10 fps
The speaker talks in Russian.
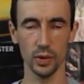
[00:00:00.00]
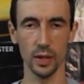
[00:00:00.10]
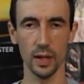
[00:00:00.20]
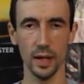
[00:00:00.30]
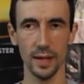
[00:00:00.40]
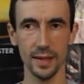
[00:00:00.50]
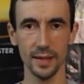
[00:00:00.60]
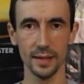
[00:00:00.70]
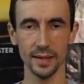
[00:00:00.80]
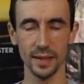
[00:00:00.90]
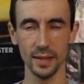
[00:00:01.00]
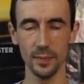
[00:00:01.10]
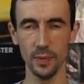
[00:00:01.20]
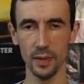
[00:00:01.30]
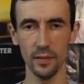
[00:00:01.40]
что они
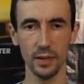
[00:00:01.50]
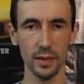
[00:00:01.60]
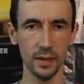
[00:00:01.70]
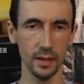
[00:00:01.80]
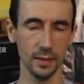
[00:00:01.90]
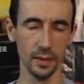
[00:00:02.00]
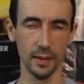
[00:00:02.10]
заднеприводные,